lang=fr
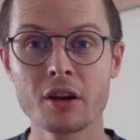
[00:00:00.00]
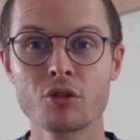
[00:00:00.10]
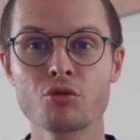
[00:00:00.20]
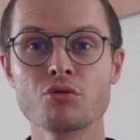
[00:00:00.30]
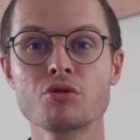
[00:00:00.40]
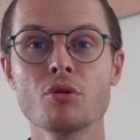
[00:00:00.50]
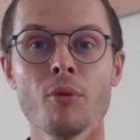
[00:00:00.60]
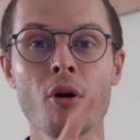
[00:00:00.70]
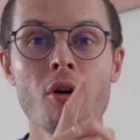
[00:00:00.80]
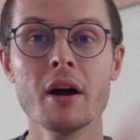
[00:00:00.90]
que
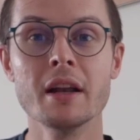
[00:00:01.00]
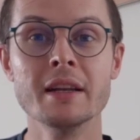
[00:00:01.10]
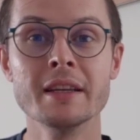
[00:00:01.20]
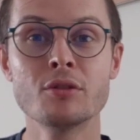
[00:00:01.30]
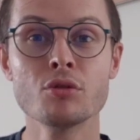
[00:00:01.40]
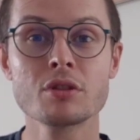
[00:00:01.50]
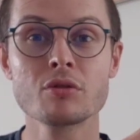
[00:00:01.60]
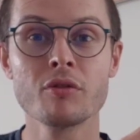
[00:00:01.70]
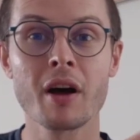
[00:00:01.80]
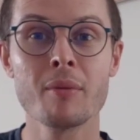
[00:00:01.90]
justement les deux
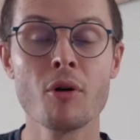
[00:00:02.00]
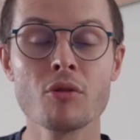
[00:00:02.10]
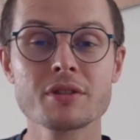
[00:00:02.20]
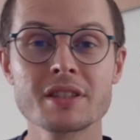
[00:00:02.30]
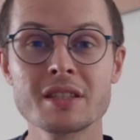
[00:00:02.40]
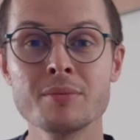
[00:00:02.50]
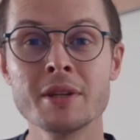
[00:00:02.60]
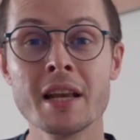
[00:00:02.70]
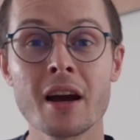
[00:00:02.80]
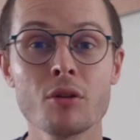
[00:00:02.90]
sont vraiment
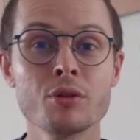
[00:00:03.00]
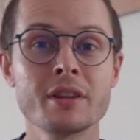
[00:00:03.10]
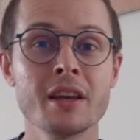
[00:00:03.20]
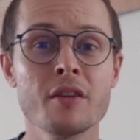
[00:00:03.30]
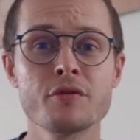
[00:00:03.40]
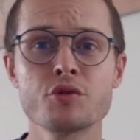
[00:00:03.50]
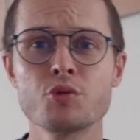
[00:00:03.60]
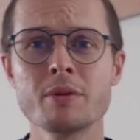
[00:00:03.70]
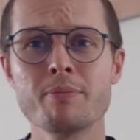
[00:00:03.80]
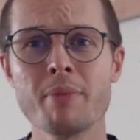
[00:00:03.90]
similaires. L'ETF
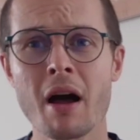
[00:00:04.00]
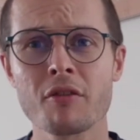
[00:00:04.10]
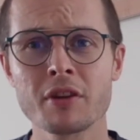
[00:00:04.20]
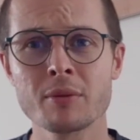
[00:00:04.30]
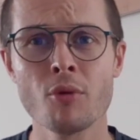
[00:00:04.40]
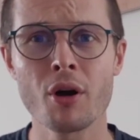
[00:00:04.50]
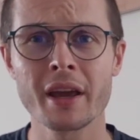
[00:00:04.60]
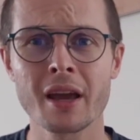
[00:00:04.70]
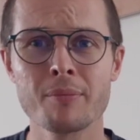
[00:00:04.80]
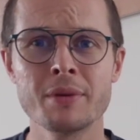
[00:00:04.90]
suit parfaitement
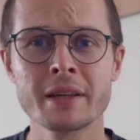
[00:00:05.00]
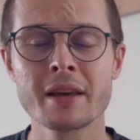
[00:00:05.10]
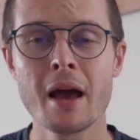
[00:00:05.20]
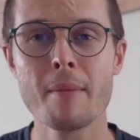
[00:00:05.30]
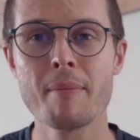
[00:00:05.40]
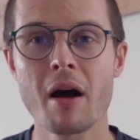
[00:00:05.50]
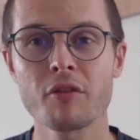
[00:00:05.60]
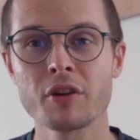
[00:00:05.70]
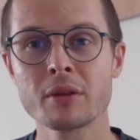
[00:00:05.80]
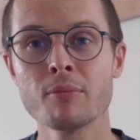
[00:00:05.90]
et réplique
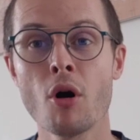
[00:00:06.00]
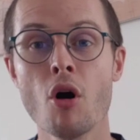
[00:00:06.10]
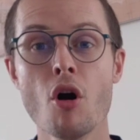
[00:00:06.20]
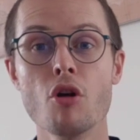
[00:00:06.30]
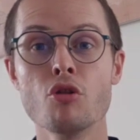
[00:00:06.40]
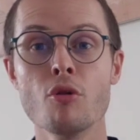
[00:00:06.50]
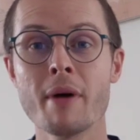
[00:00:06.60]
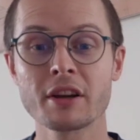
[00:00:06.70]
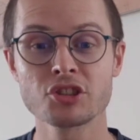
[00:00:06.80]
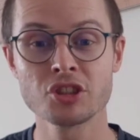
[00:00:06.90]
parfaitement le
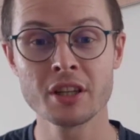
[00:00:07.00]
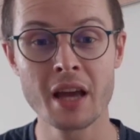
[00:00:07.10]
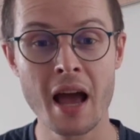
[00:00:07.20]
marché